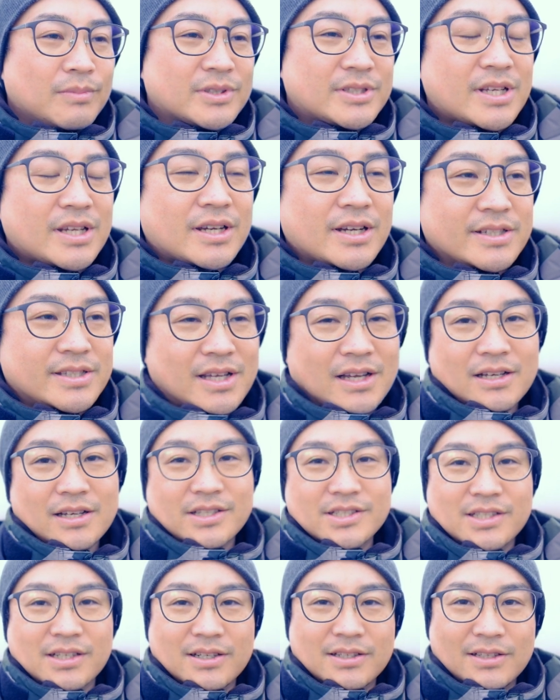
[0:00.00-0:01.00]
前回参
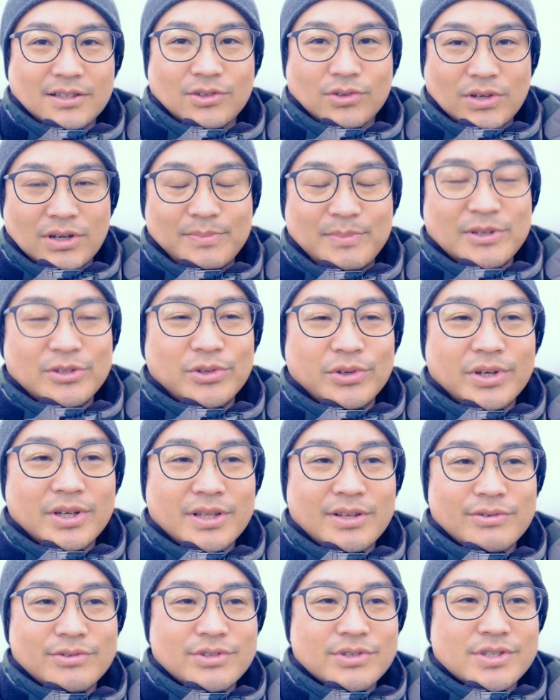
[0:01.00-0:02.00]
加した方とか、そういう
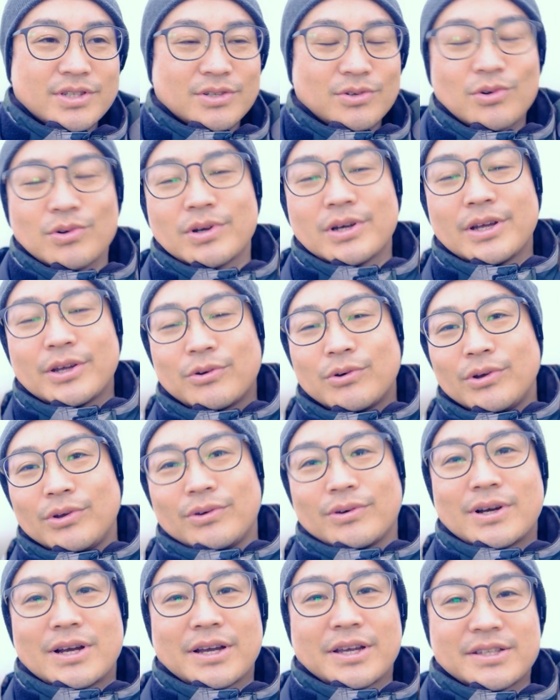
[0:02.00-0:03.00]
方を中心に今回声
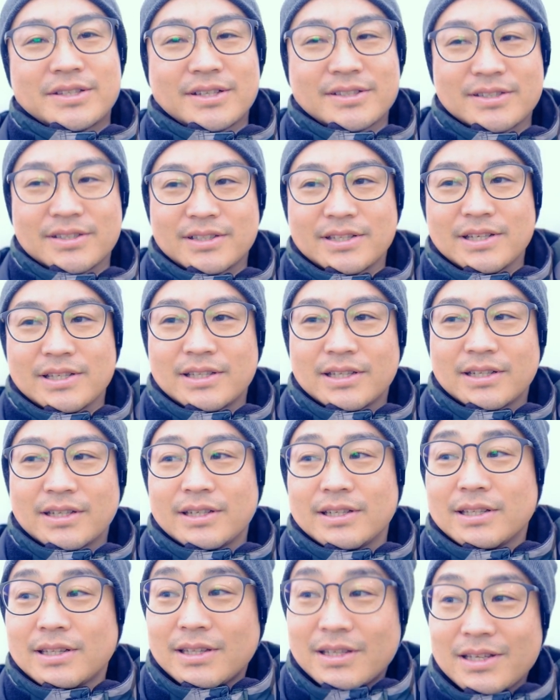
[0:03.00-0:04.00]
をかけさせていた
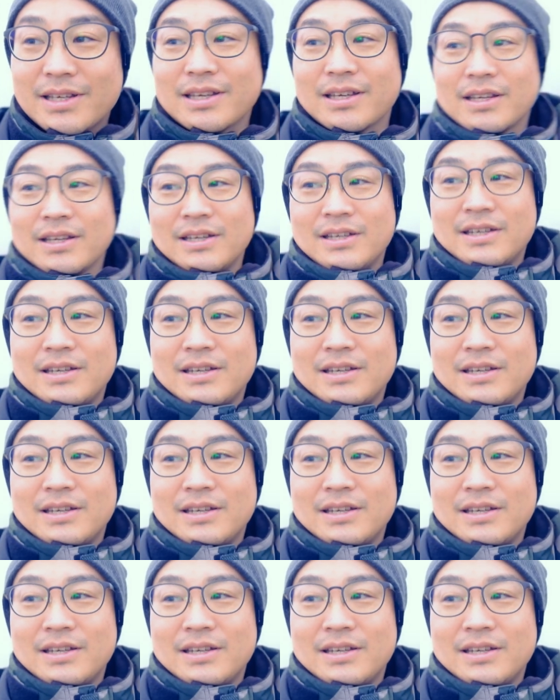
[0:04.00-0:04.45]
だいて、